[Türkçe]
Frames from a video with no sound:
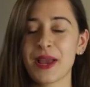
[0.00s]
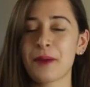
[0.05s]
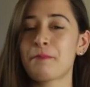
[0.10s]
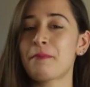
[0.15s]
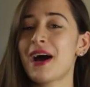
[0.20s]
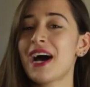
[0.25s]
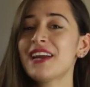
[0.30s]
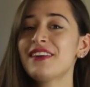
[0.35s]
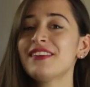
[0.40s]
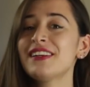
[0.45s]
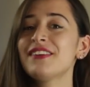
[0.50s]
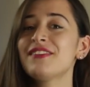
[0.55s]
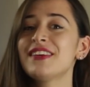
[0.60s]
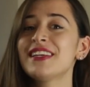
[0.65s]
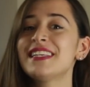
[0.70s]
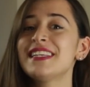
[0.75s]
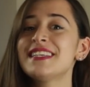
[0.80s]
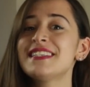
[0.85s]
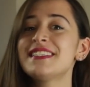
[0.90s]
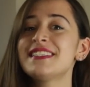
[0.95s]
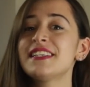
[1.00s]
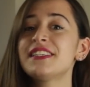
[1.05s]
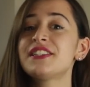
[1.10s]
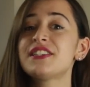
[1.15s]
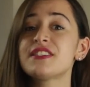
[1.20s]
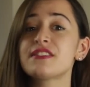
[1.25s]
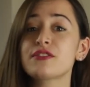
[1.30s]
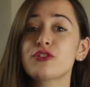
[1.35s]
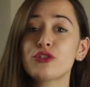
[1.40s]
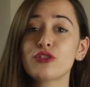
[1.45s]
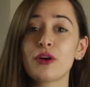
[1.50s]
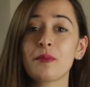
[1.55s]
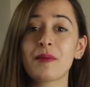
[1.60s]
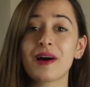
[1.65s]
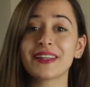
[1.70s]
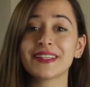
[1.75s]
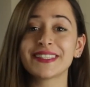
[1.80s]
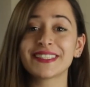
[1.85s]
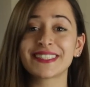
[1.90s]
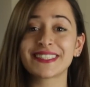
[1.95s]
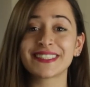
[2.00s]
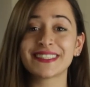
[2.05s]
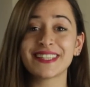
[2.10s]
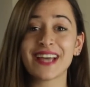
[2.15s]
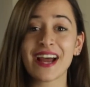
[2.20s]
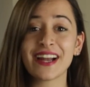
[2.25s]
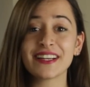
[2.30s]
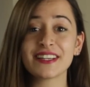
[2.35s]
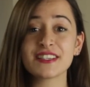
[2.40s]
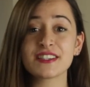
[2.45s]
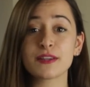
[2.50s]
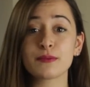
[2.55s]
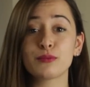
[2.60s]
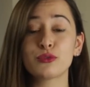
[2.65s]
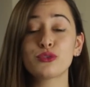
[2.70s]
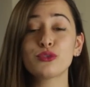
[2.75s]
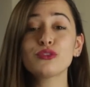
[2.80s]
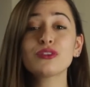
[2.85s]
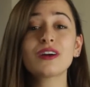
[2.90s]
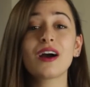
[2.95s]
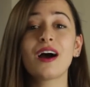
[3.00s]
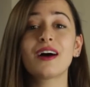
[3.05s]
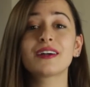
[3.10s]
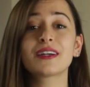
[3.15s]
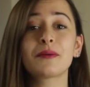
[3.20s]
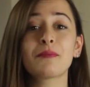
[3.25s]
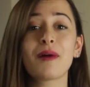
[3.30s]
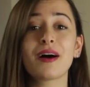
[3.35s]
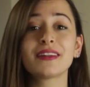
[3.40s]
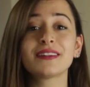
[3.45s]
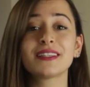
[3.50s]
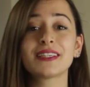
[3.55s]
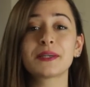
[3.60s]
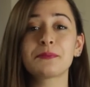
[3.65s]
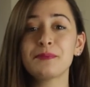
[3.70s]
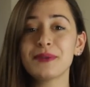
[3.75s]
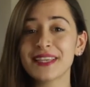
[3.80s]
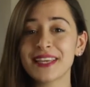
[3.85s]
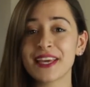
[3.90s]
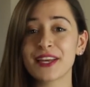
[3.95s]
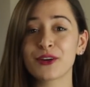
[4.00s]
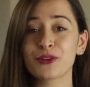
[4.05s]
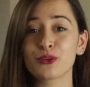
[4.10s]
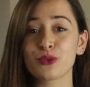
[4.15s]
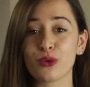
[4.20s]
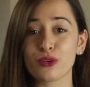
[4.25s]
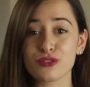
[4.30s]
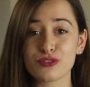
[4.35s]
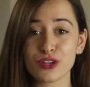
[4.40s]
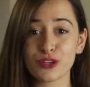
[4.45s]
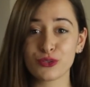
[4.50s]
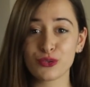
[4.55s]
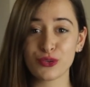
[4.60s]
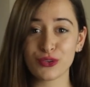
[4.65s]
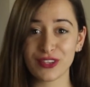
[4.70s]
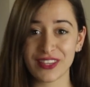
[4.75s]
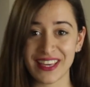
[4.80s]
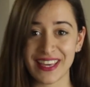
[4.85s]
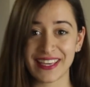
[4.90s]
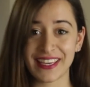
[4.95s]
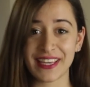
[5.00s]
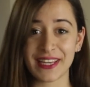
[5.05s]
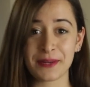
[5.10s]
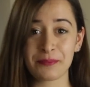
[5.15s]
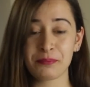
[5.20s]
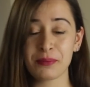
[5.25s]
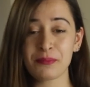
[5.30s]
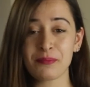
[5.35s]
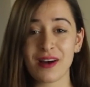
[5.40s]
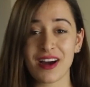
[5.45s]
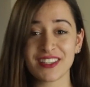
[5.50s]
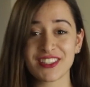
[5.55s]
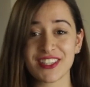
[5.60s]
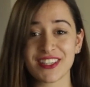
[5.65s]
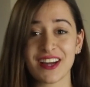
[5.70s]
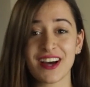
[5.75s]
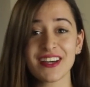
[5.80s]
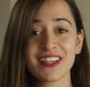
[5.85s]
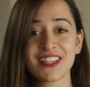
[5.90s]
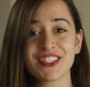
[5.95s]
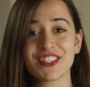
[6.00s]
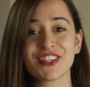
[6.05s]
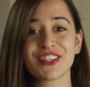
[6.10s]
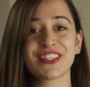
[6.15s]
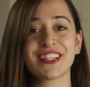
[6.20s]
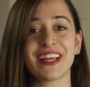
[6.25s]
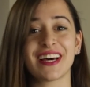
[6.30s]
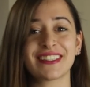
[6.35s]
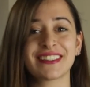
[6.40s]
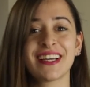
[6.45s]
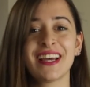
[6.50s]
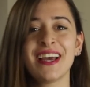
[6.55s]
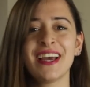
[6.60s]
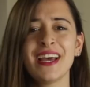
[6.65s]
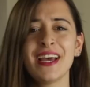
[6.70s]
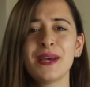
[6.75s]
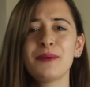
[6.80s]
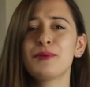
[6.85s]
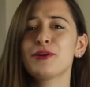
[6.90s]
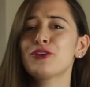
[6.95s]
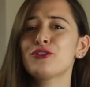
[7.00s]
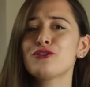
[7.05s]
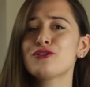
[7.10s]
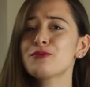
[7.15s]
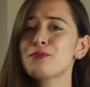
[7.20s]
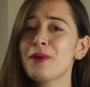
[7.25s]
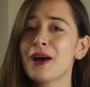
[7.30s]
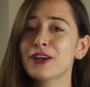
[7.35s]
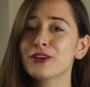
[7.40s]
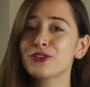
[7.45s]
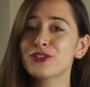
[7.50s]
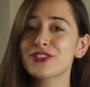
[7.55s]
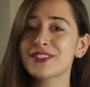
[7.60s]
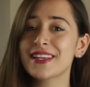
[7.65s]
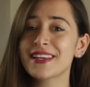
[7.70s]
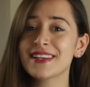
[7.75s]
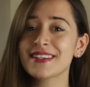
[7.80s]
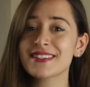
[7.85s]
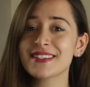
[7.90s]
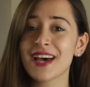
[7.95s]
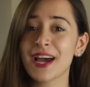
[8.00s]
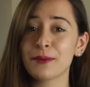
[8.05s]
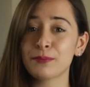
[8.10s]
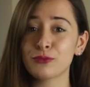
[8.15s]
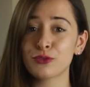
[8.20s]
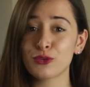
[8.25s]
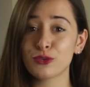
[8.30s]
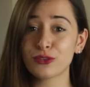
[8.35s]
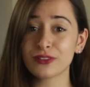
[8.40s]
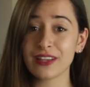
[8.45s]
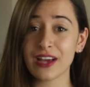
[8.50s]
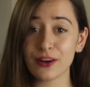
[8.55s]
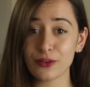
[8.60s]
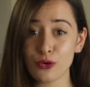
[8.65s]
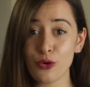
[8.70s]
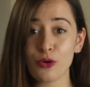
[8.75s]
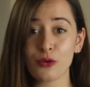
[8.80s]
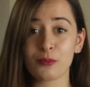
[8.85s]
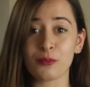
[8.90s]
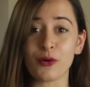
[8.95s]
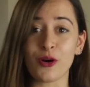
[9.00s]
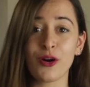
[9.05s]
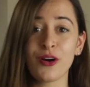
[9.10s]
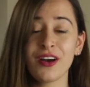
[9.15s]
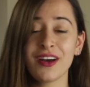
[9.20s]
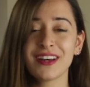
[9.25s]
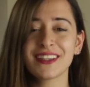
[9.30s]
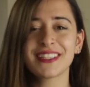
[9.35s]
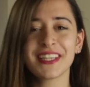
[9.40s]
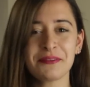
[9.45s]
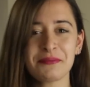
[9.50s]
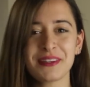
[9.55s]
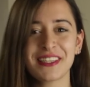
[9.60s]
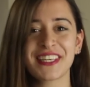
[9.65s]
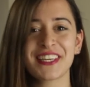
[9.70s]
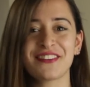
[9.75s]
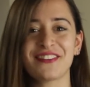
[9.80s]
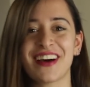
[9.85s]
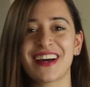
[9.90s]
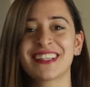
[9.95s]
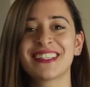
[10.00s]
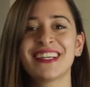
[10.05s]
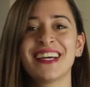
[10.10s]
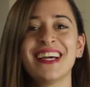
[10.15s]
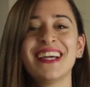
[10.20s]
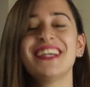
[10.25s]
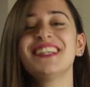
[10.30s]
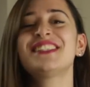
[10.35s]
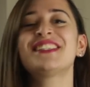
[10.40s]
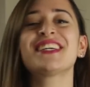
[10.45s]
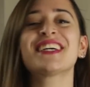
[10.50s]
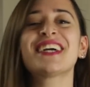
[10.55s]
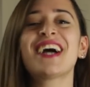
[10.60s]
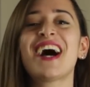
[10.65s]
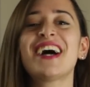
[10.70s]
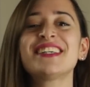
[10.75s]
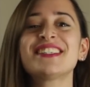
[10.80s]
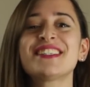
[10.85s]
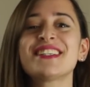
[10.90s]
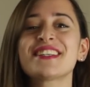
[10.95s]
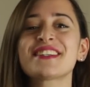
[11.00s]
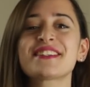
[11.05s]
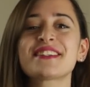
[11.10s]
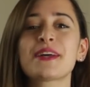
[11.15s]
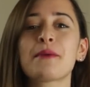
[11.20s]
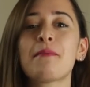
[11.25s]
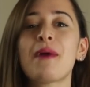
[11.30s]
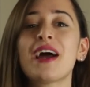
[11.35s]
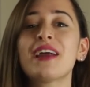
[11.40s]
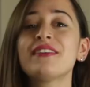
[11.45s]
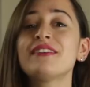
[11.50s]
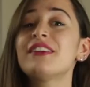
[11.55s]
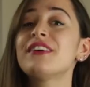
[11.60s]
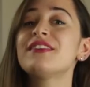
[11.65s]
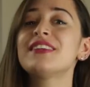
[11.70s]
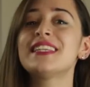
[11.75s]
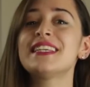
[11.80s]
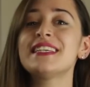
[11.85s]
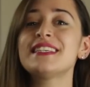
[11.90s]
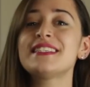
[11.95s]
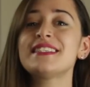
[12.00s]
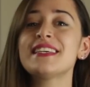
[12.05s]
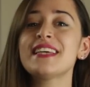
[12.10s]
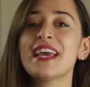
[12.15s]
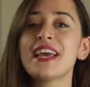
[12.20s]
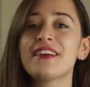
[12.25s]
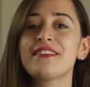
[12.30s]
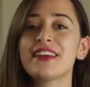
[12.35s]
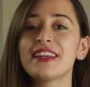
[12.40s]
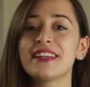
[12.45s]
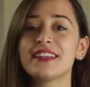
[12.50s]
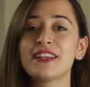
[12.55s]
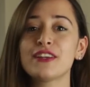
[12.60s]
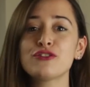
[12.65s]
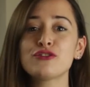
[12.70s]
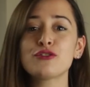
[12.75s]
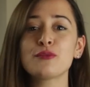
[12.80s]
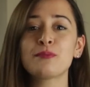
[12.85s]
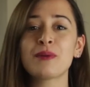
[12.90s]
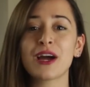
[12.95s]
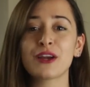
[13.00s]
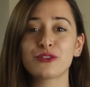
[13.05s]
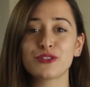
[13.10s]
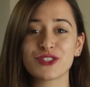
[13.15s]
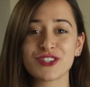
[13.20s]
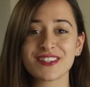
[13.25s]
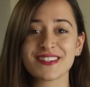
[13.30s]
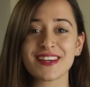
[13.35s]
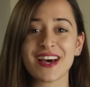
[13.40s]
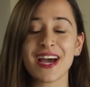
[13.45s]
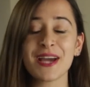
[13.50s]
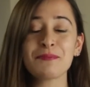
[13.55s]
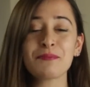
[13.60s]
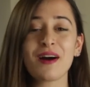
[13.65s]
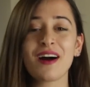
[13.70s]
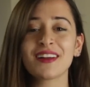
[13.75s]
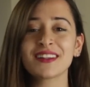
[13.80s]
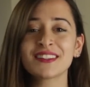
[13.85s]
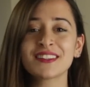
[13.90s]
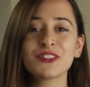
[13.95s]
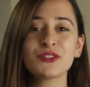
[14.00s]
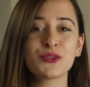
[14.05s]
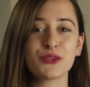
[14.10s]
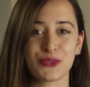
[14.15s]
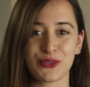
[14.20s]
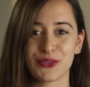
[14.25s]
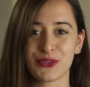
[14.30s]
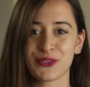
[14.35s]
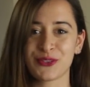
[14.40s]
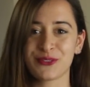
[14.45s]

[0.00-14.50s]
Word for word: Marvel ve DC çizgi romanların neredeyse bütün kahramanları bir kere de olsa Türkiye'ye gelip bir macera yaşadılar. Peki süper güçlere sahip Türkler yok mu? Tabii ki var. İşte karşınızda Marvel ve DC evreninde süper güce sahip 6 Türk.